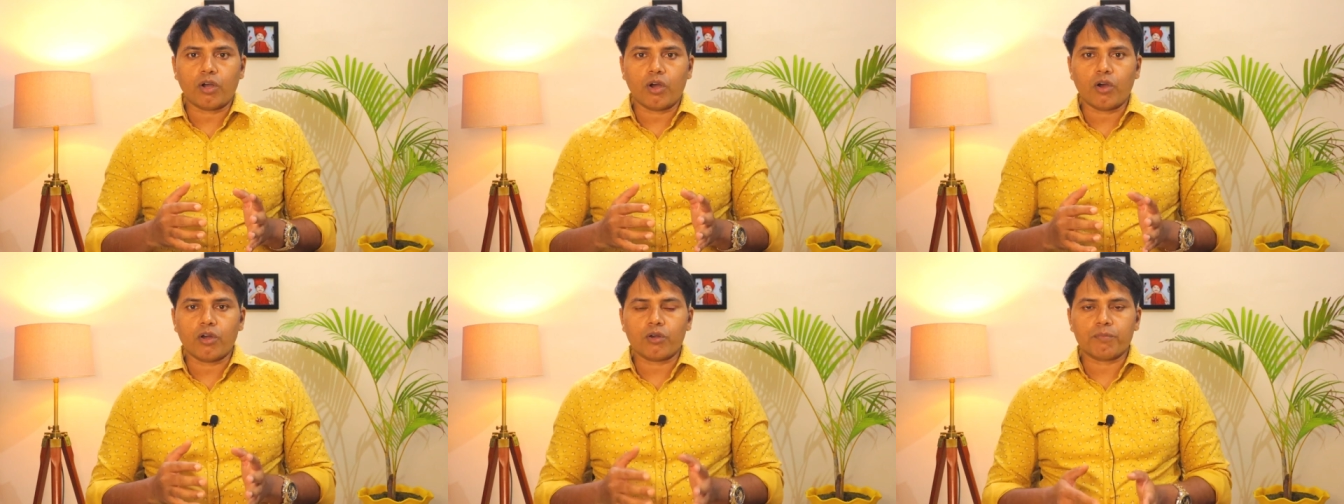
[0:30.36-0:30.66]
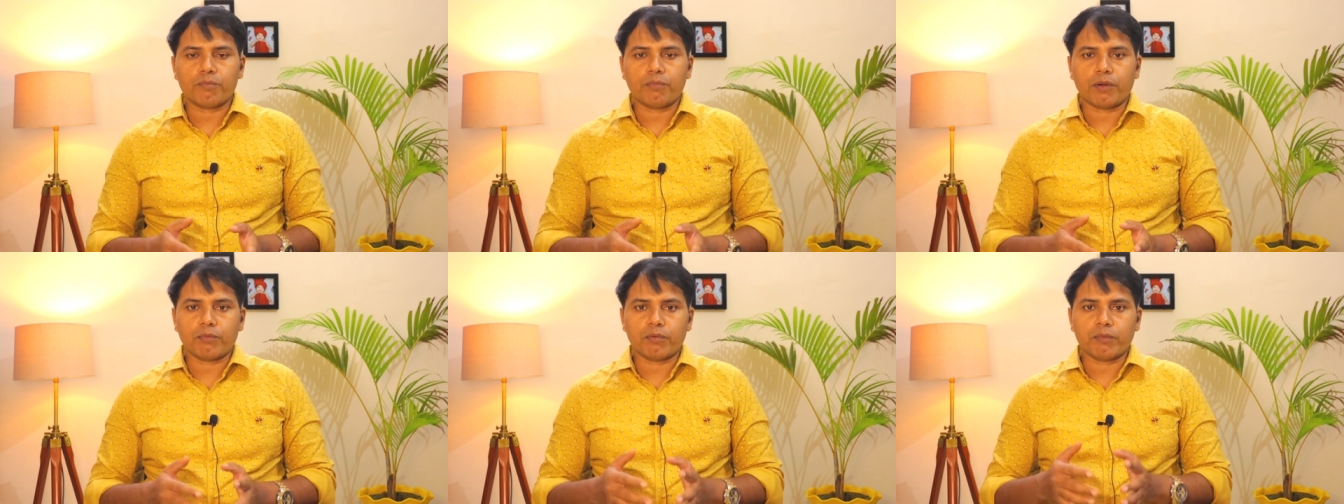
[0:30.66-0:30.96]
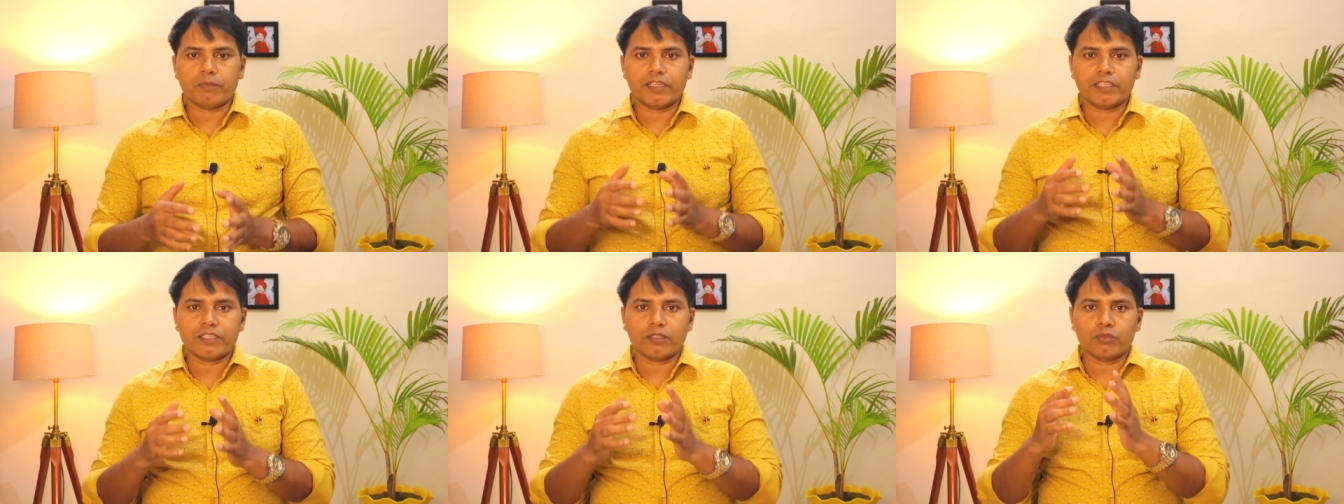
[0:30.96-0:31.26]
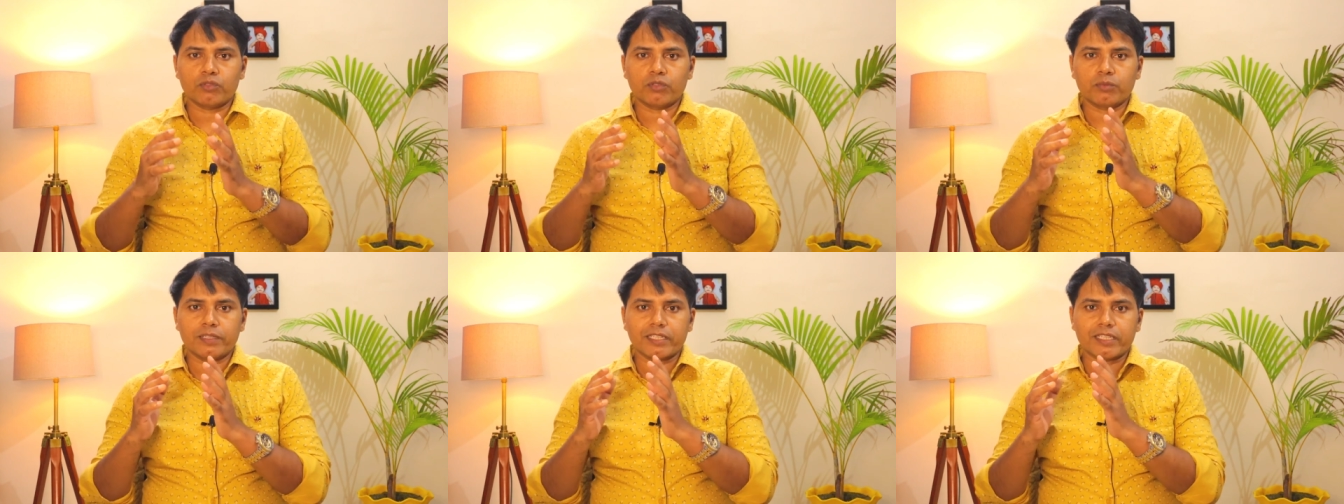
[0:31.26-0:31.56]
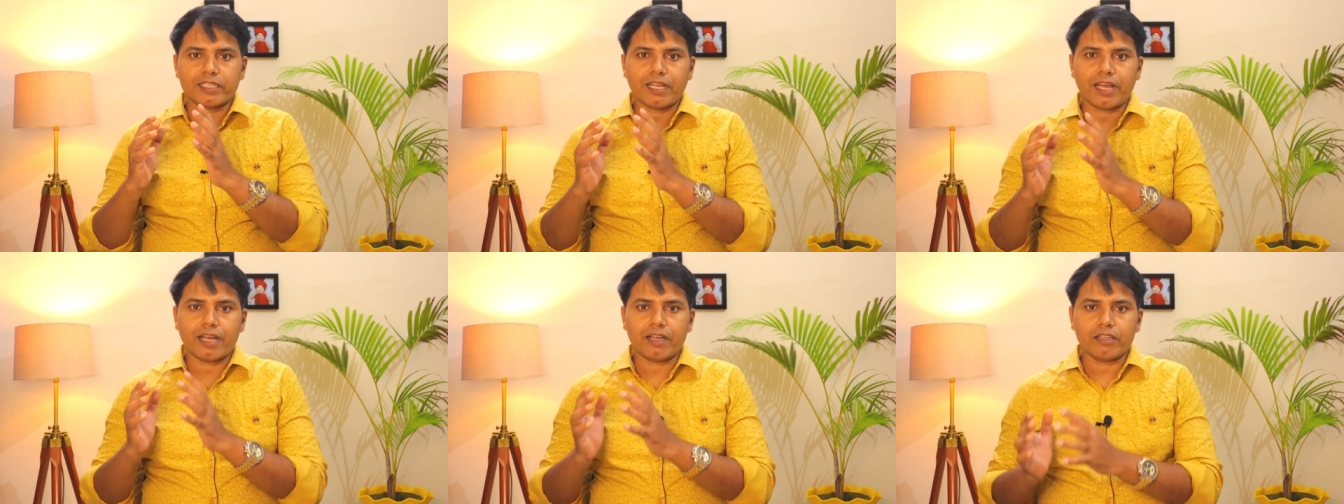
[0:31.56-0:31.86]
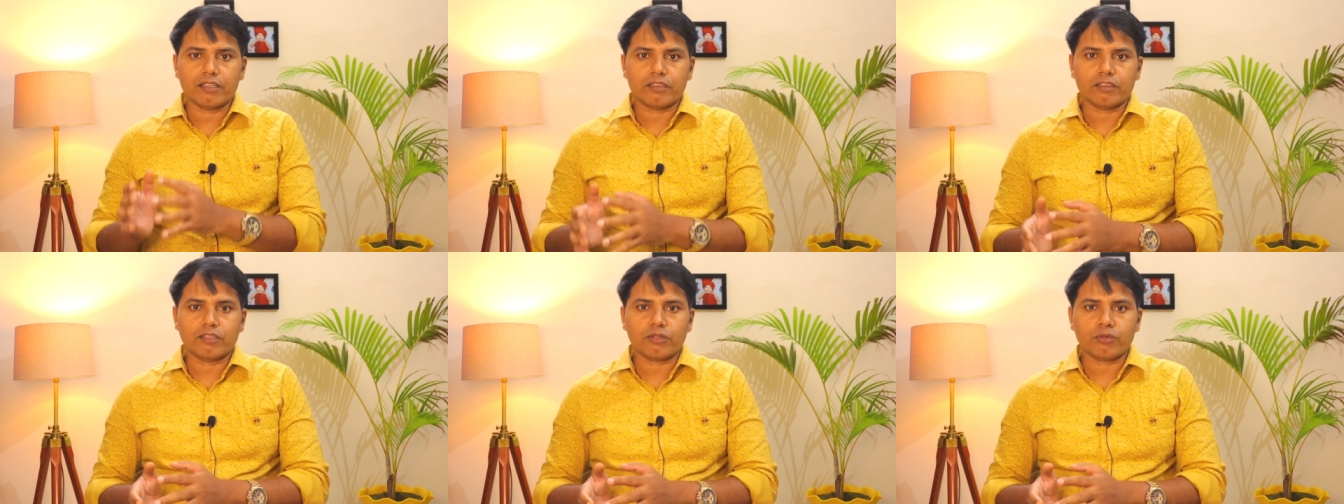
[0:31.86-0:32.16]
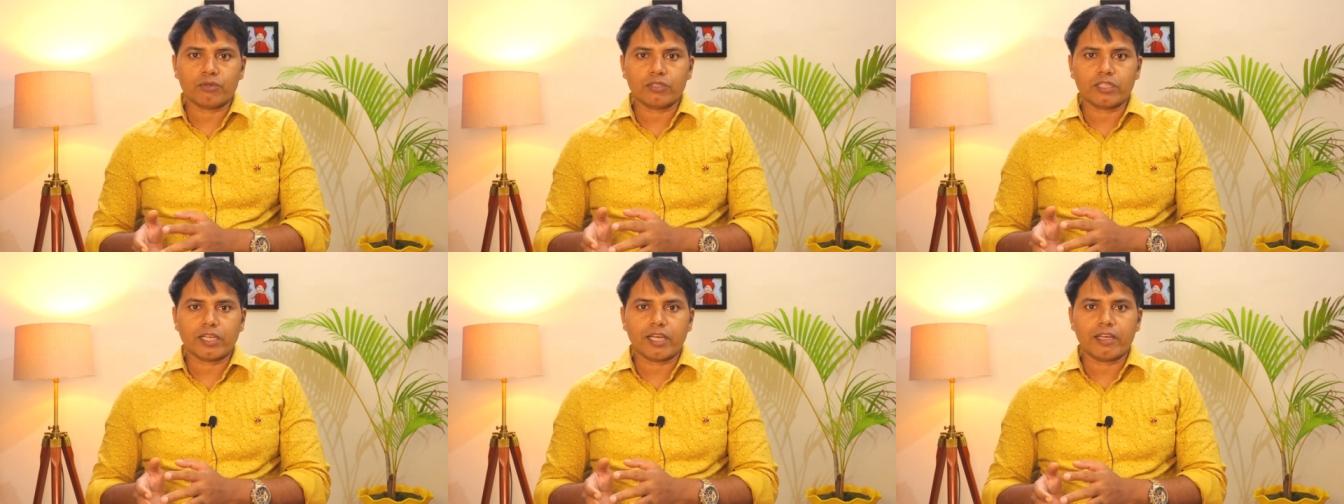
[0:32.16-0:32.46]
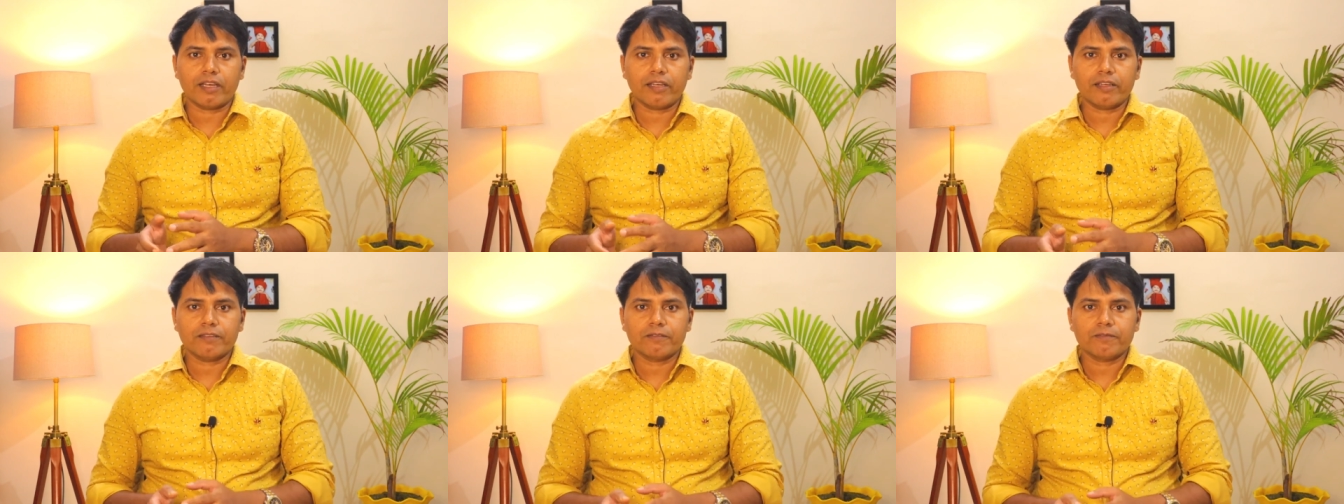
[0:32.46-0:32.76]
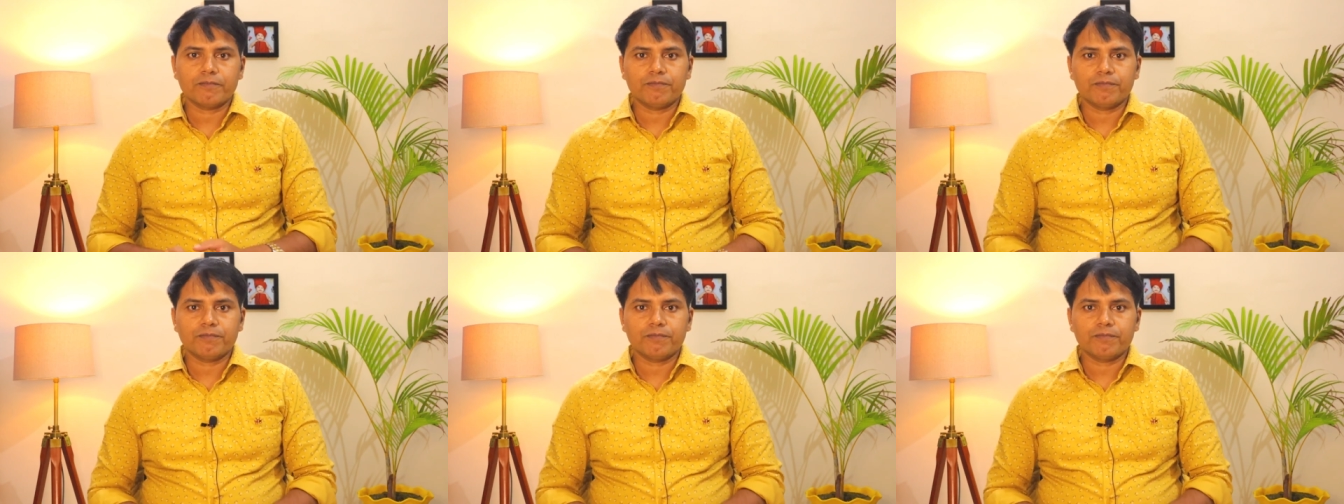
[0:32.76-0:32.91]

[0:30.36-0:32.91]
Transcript: और परमानेंट टूथ में क्या अंतर होता है